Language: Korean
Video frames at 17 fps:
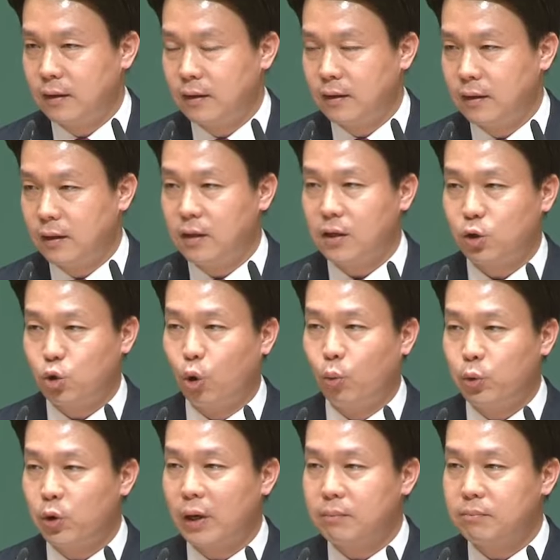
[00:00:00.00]
이
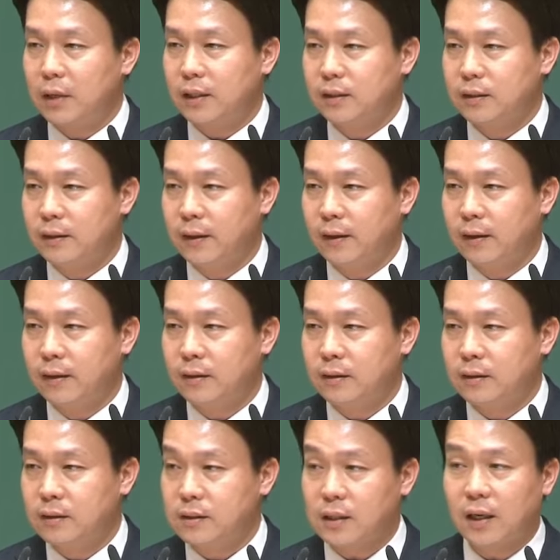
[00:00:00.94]
교묘한 말인데,
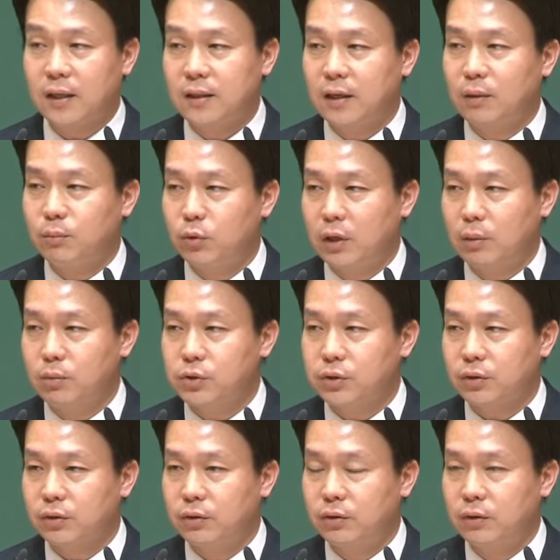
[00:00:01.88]
자리에 한번
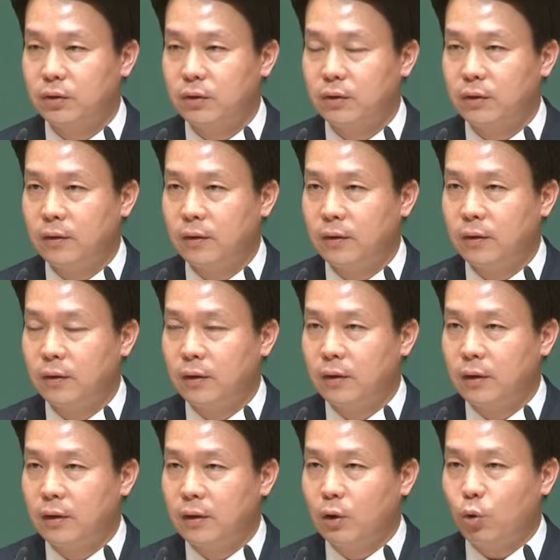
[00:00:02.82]
해보세요.
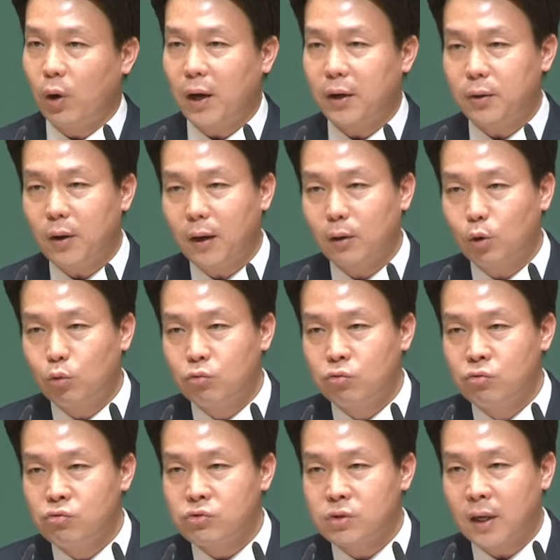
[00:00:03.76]
화려하고
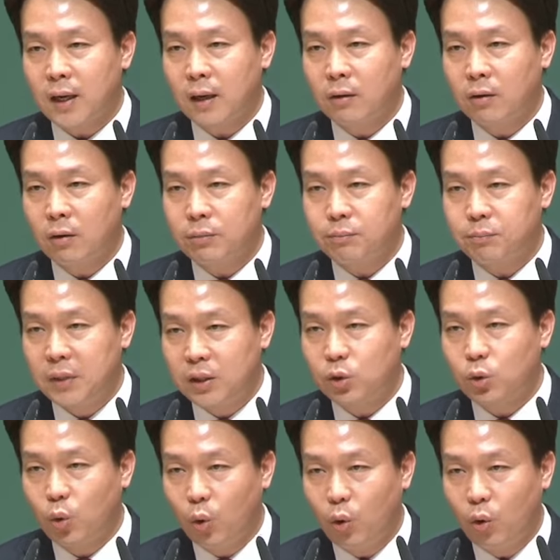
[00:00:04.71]
웅장한 것
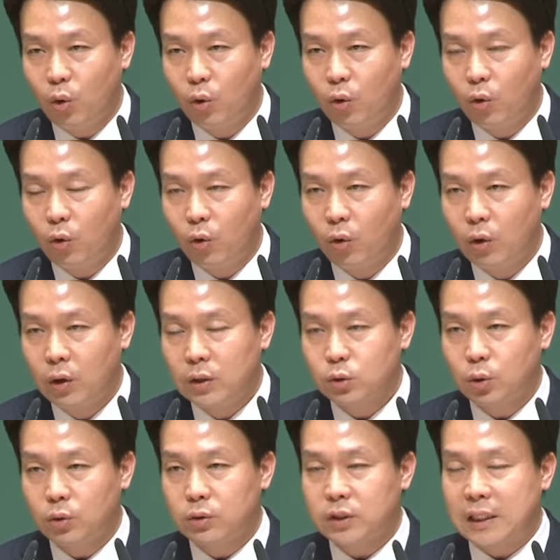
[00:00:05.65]
믿고,
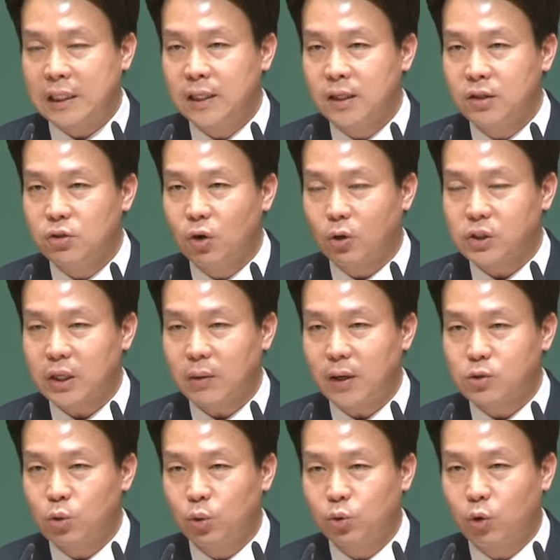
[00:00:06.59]
또는 긴
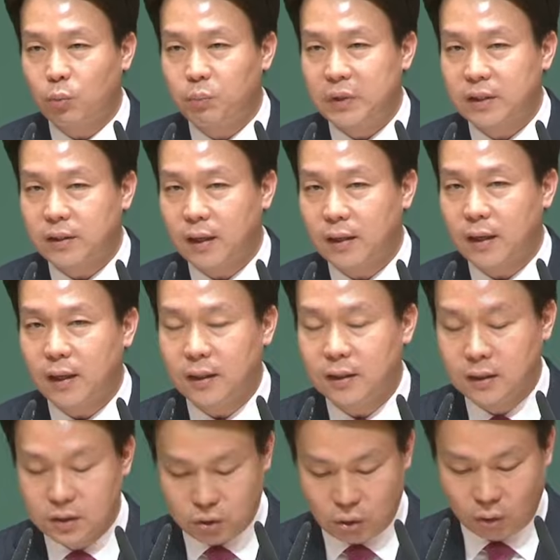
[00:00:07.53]
역사와 전통 믿다가
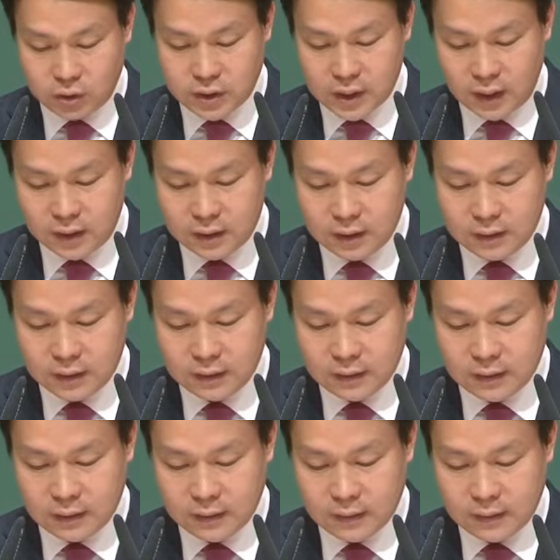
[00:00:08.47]
정작
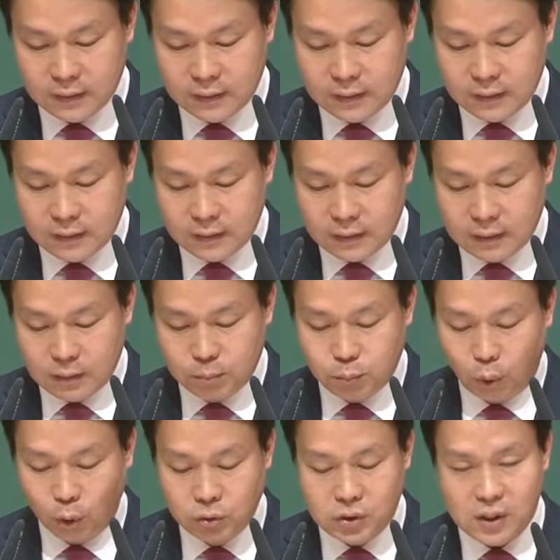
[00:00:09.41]

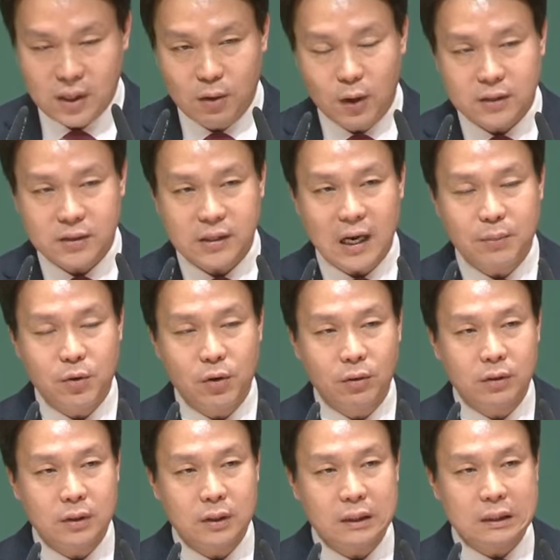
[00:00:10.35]
본질과
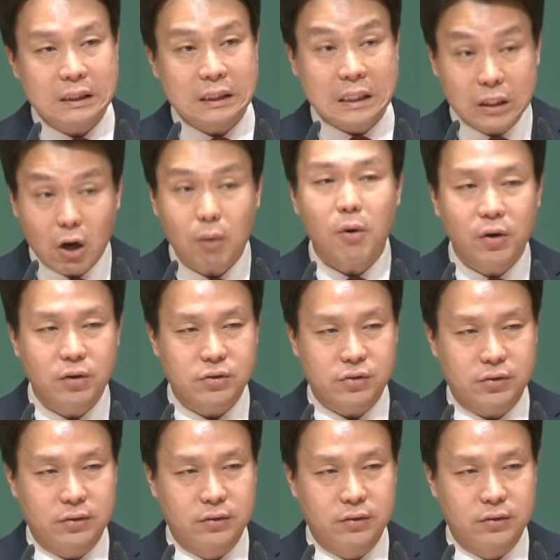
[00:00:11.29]
사명을 잃어버려서